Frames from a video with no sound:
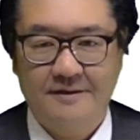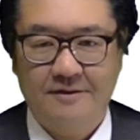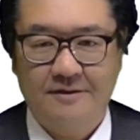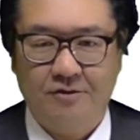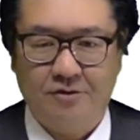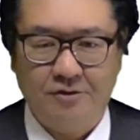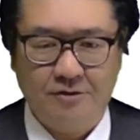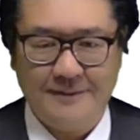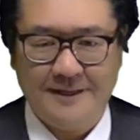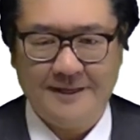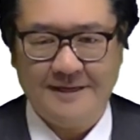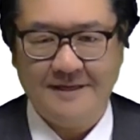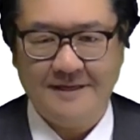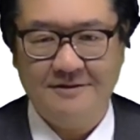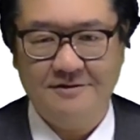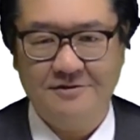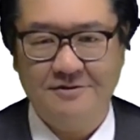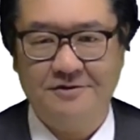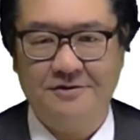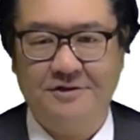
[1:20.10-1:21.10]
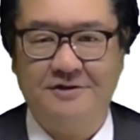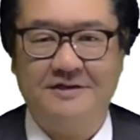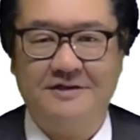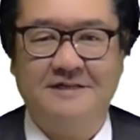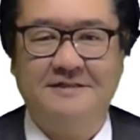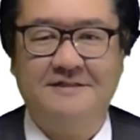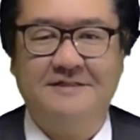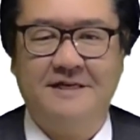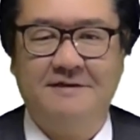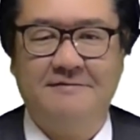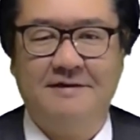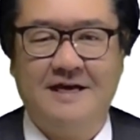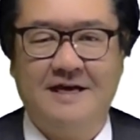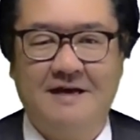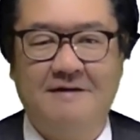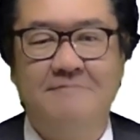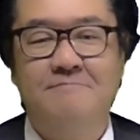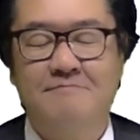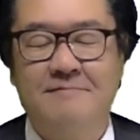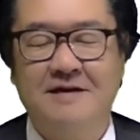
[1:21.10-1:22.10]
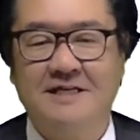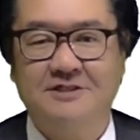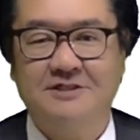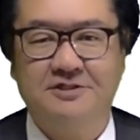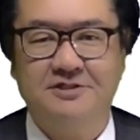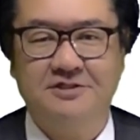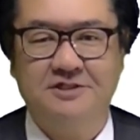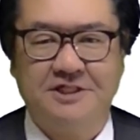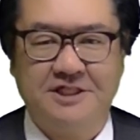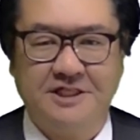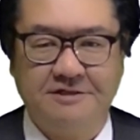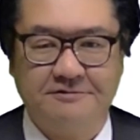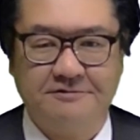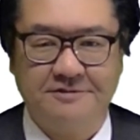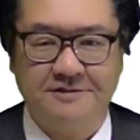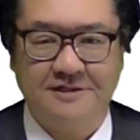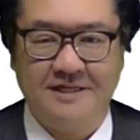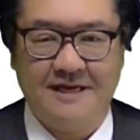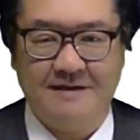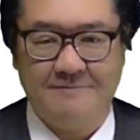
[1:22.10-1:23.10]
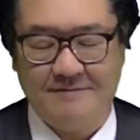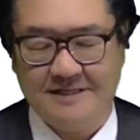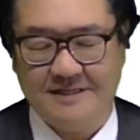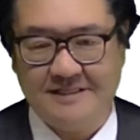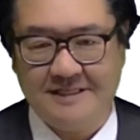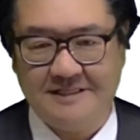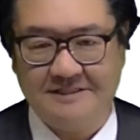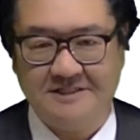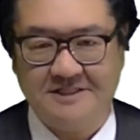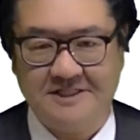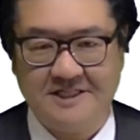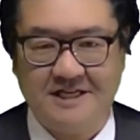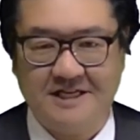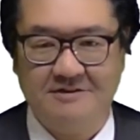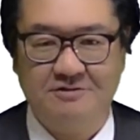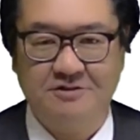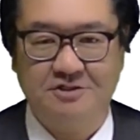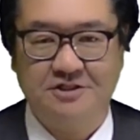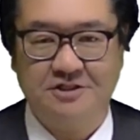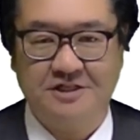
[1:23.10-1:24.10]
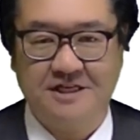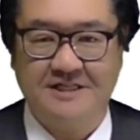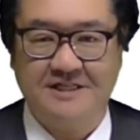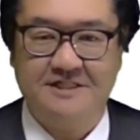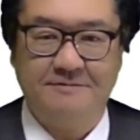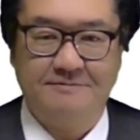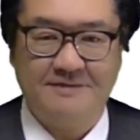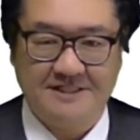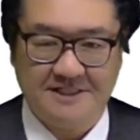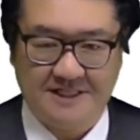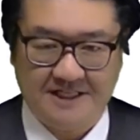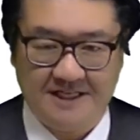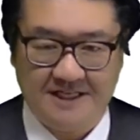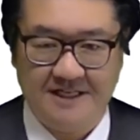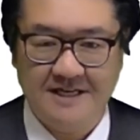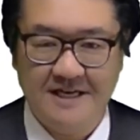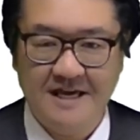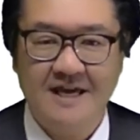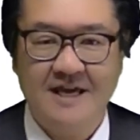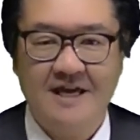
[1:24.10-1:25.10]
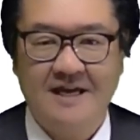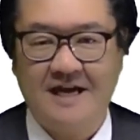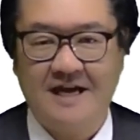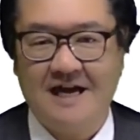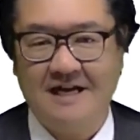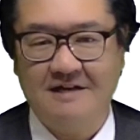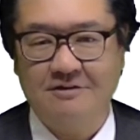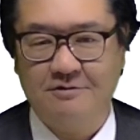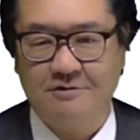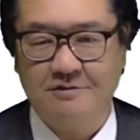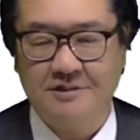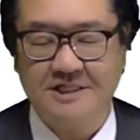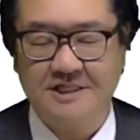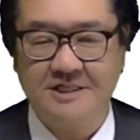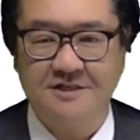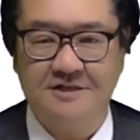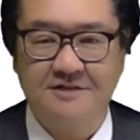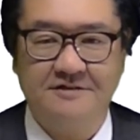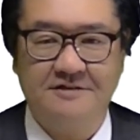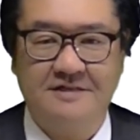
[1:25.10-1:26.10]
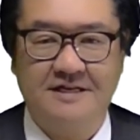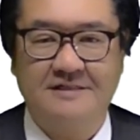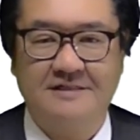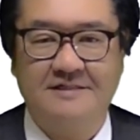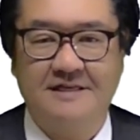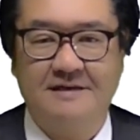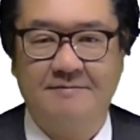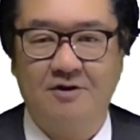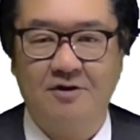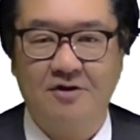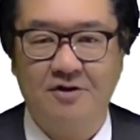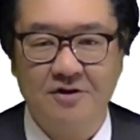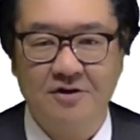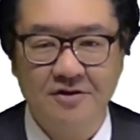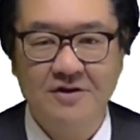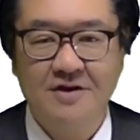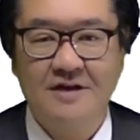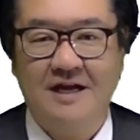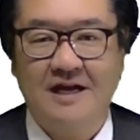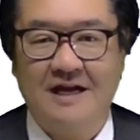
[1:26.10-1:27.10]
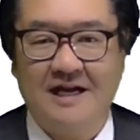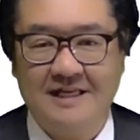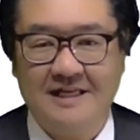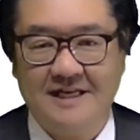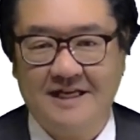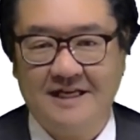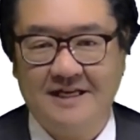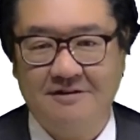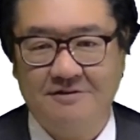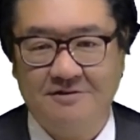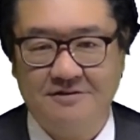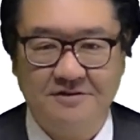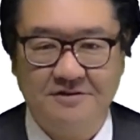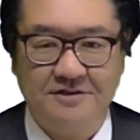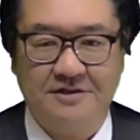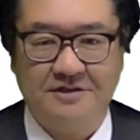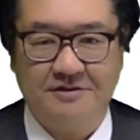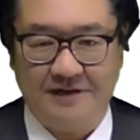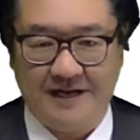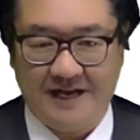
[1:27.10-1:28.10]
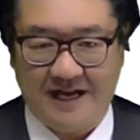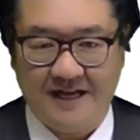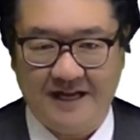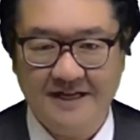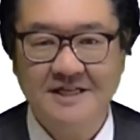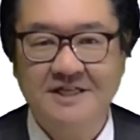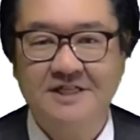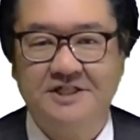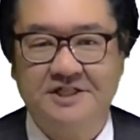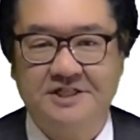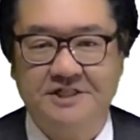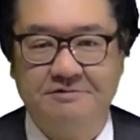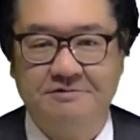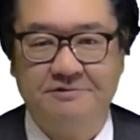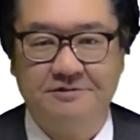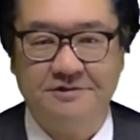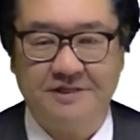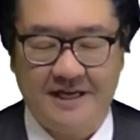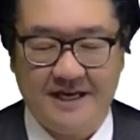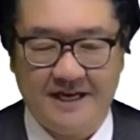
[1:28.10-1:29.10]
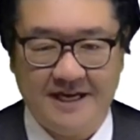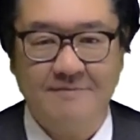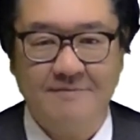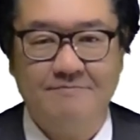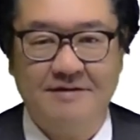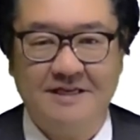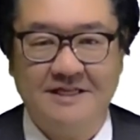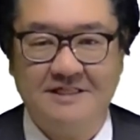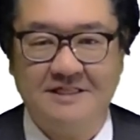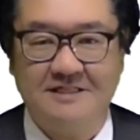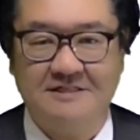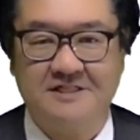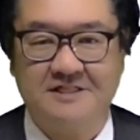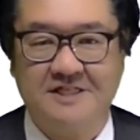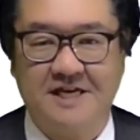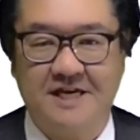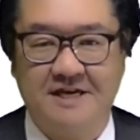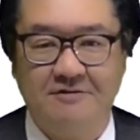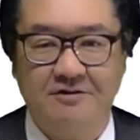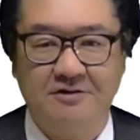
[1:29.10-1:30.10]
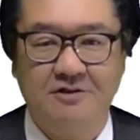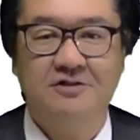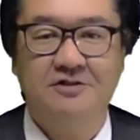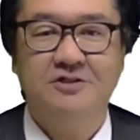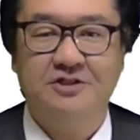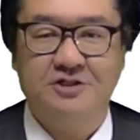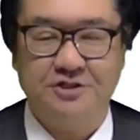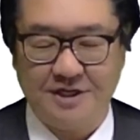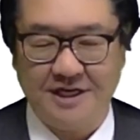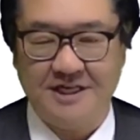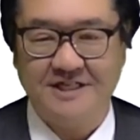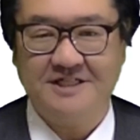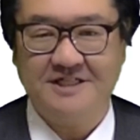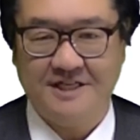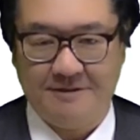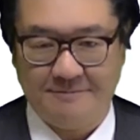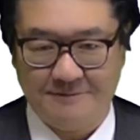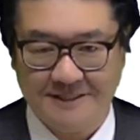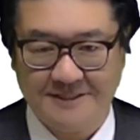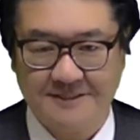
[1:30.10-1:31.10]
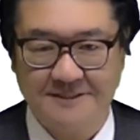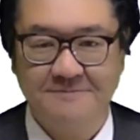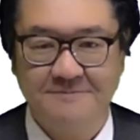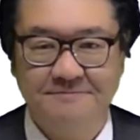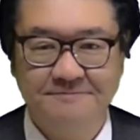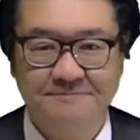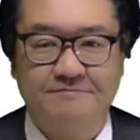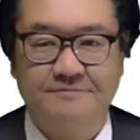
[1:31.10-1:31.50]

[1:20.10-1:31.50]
欧米圏の留学生はまず私服で面接試験を受験しますし韓国人留学生もかなりの人が私服で面接試験を受験しています